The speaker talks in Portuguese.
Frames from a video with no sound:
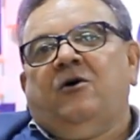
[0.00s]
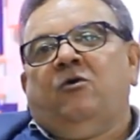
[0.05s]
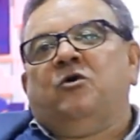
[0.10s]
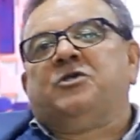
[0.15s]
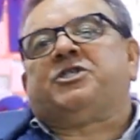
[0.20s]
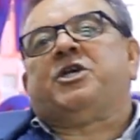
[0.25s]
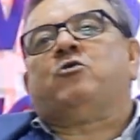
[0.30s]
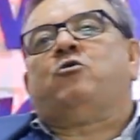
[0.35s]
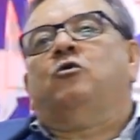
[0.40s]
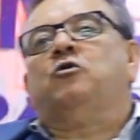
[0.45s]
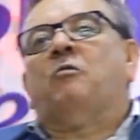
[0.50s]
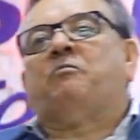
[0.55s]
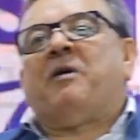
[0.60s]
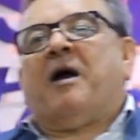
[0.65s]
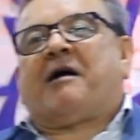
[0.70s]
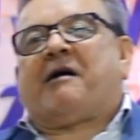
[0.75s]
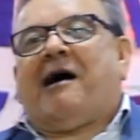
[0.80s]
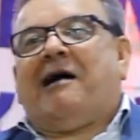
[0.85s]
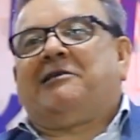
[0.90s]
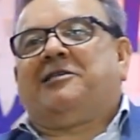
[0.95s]
O segundo
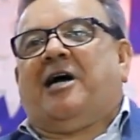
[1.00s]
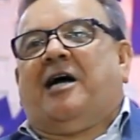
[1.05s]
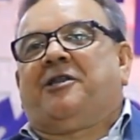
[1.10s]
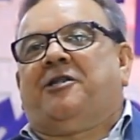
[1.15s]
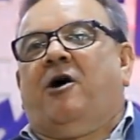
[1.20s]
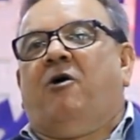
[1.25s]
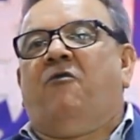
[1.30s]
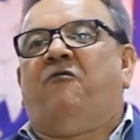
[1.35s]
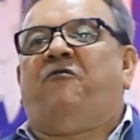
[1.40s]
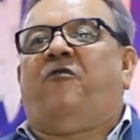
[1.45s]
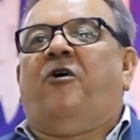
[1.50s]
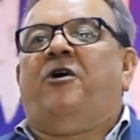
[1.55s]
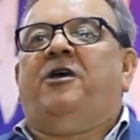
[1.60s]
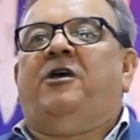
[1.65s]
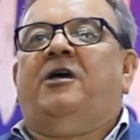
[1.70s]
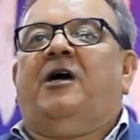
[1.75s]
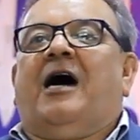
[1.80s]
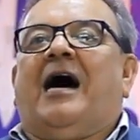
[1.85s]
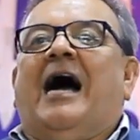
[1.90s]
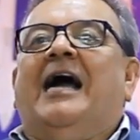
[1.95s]
pecado de Adão
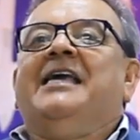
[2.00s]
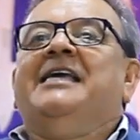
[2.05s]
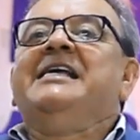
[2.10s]
foi a